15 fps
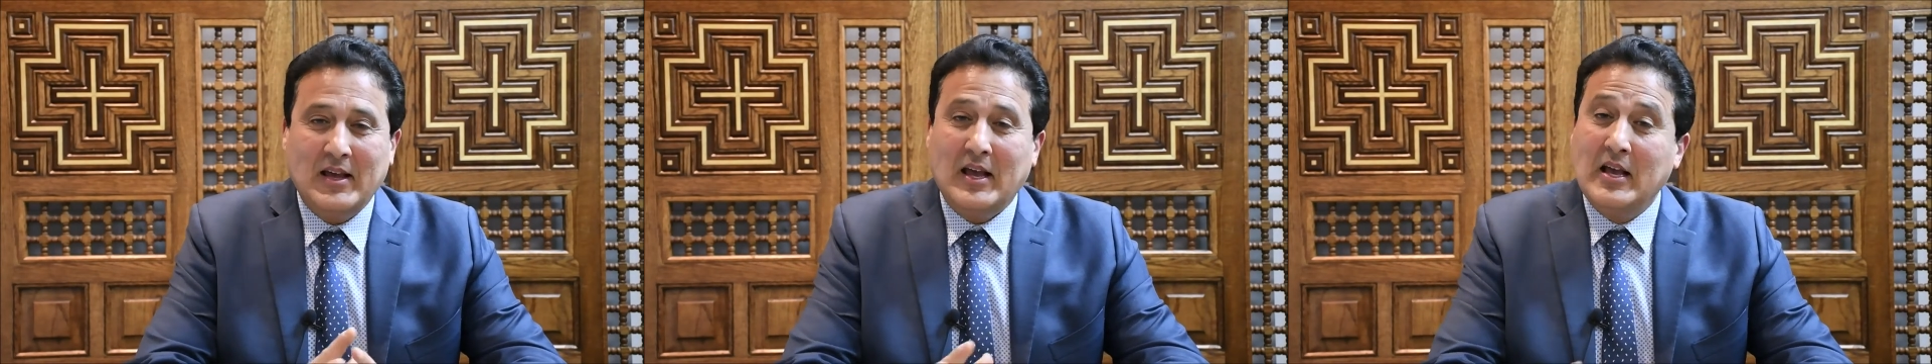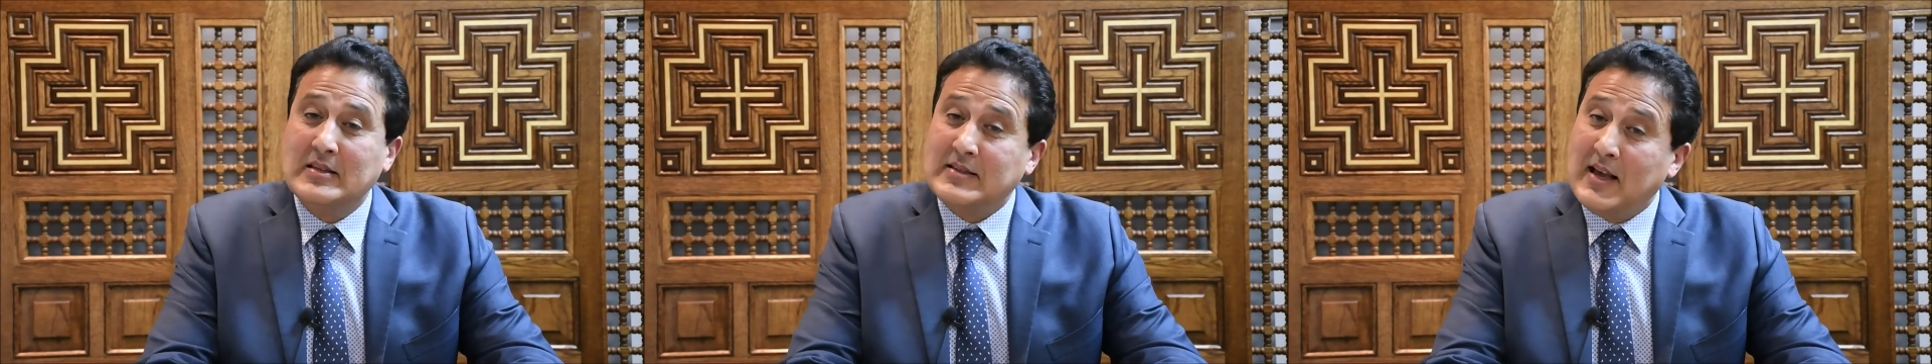
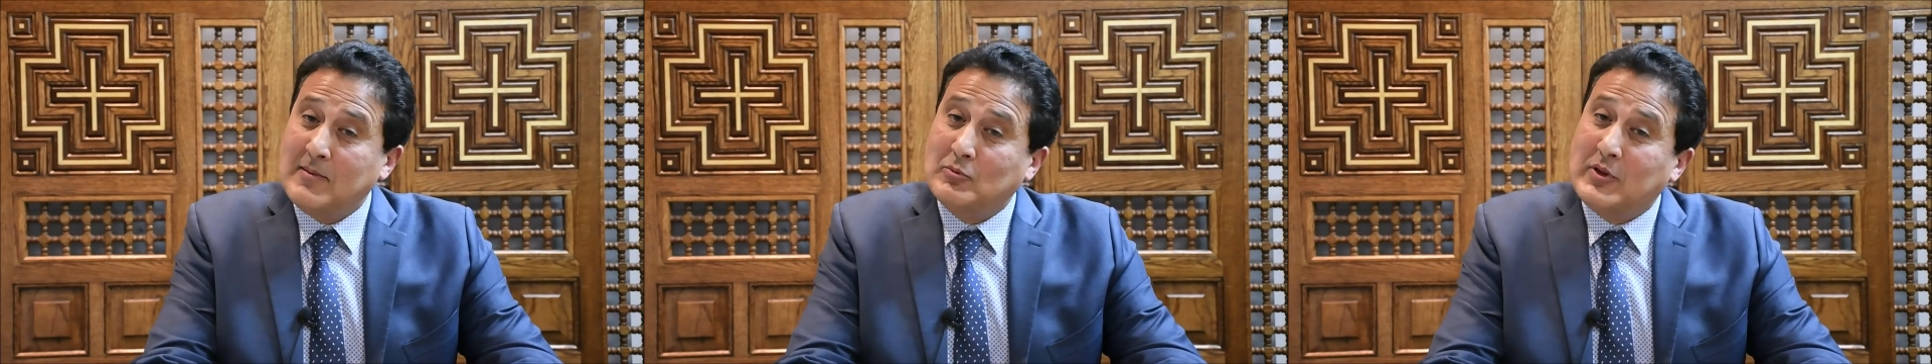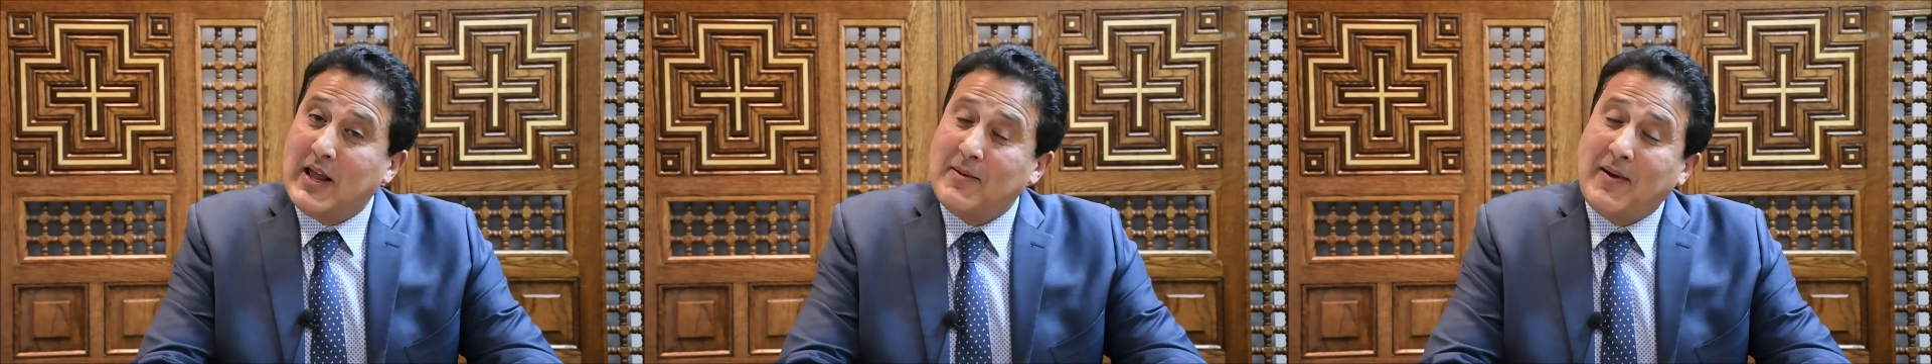اسال
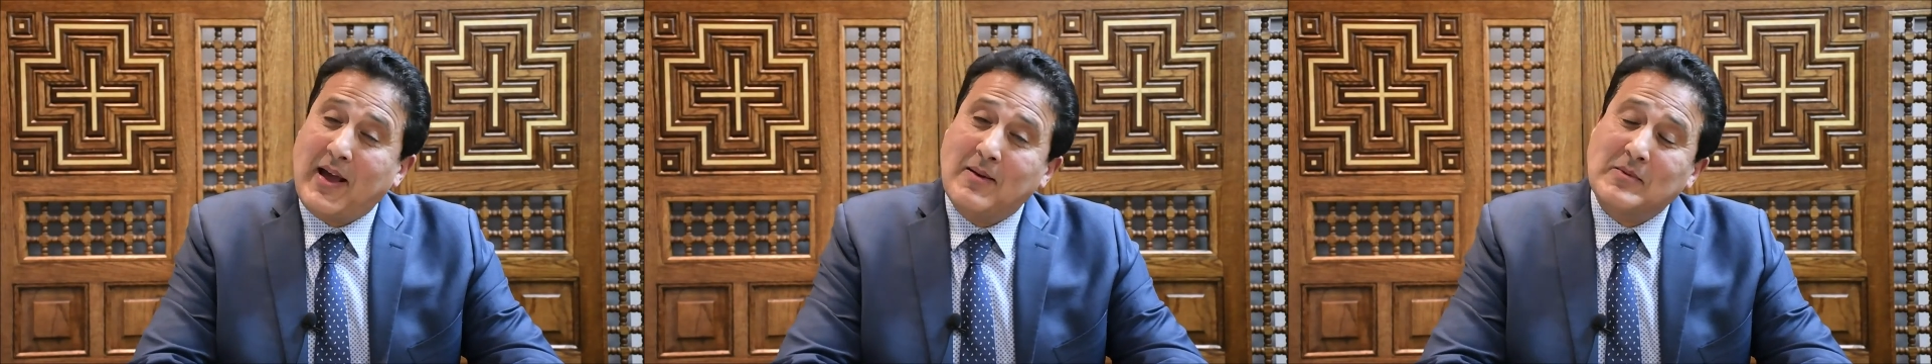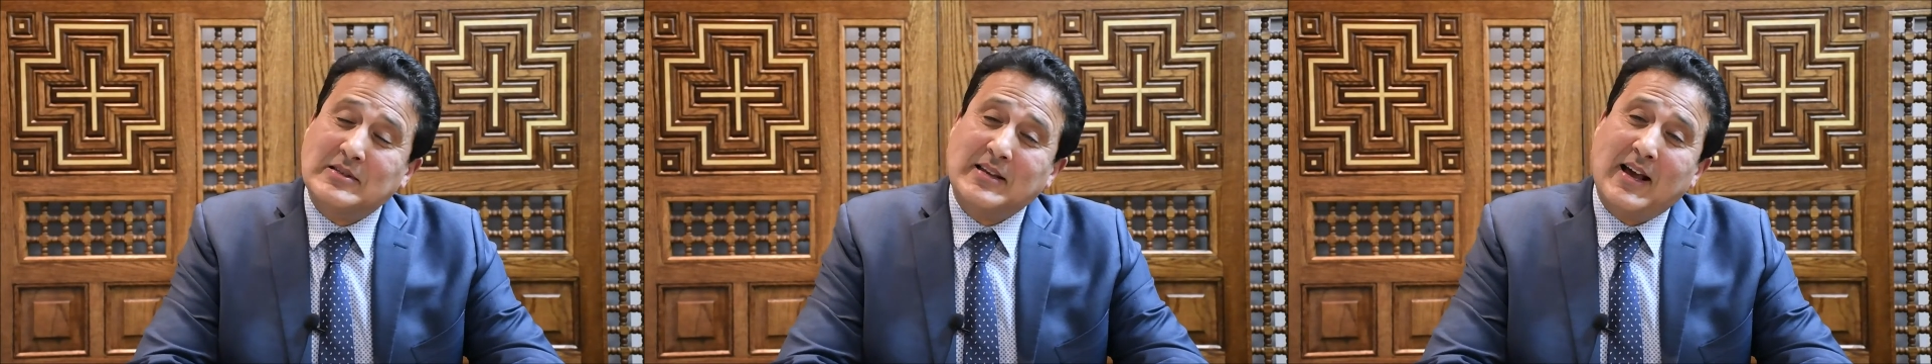مدرب
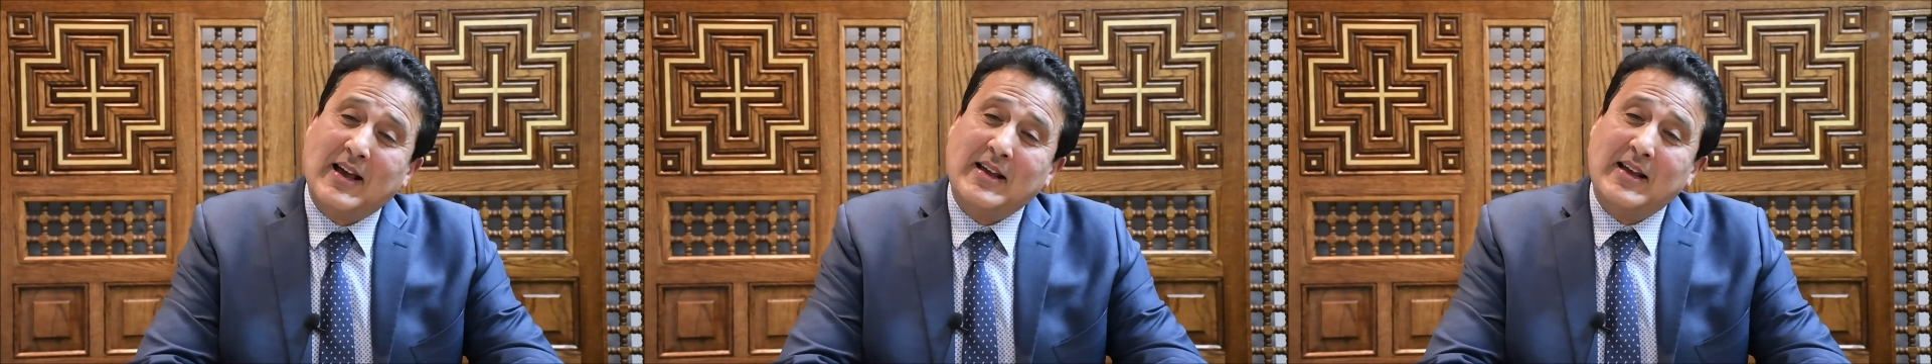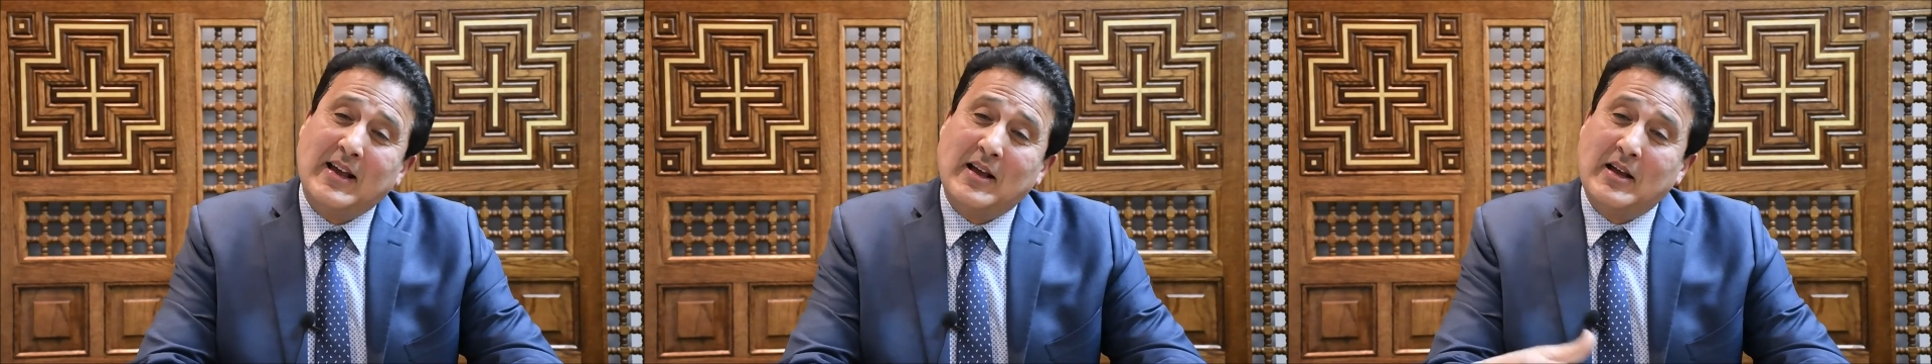حياه
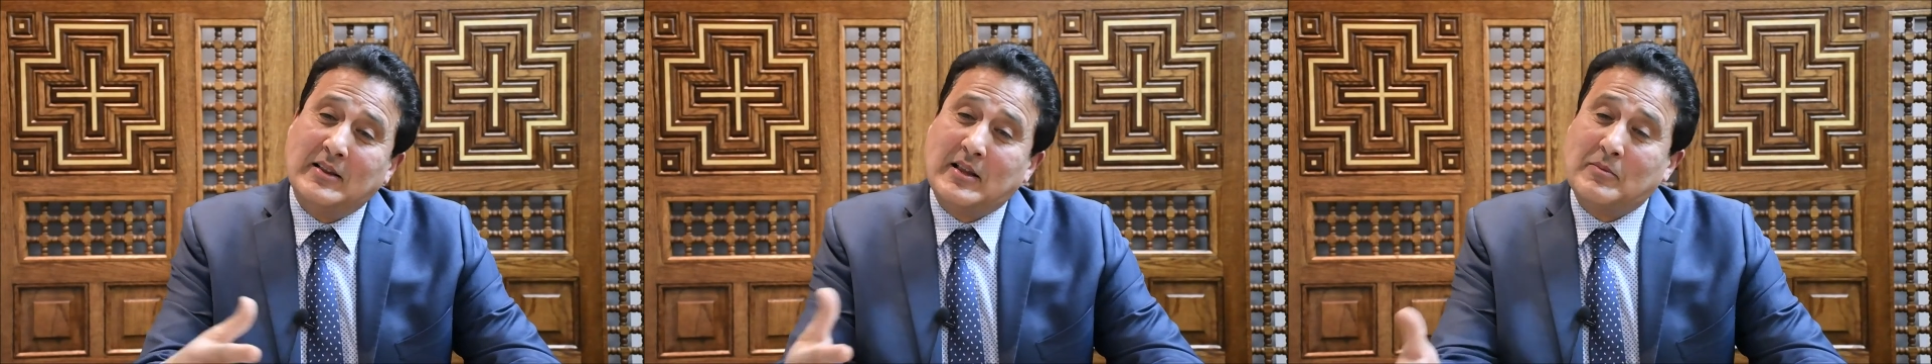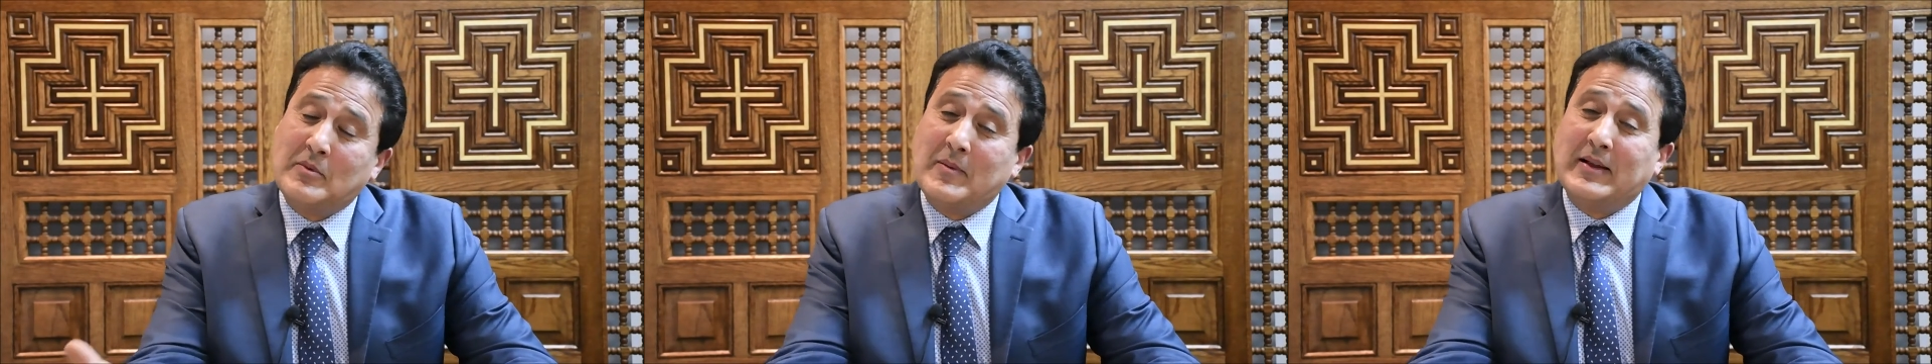مسيحيه
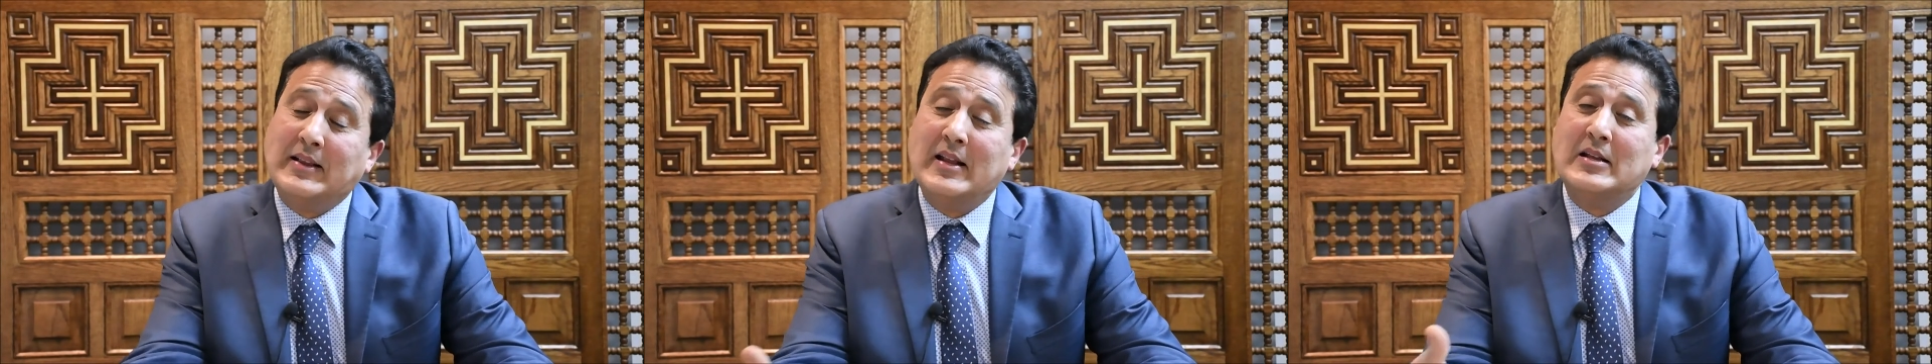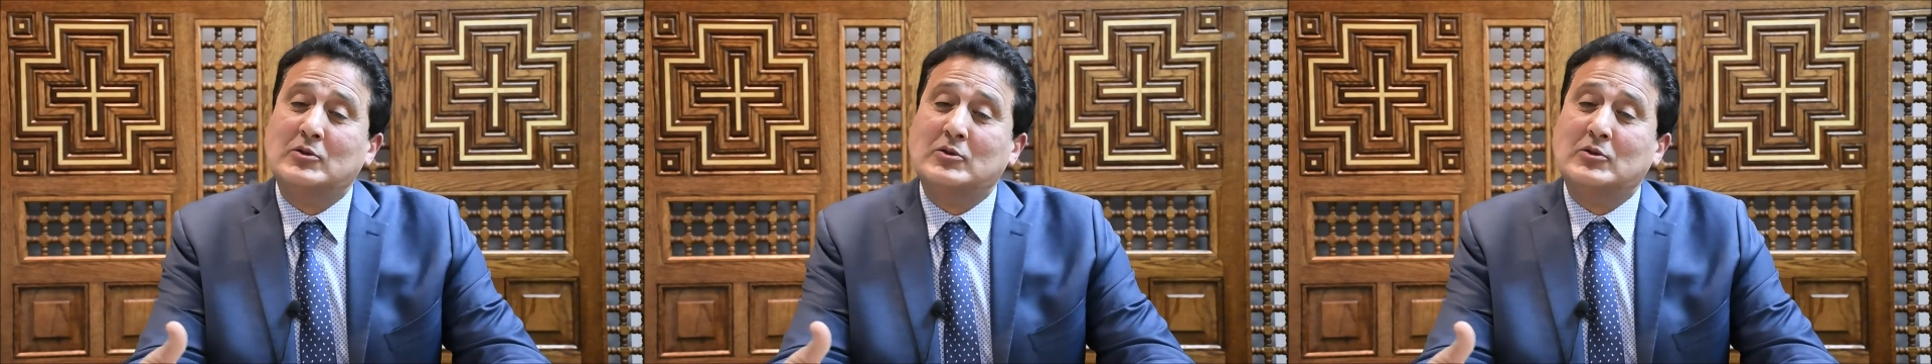انت بتبعت لنا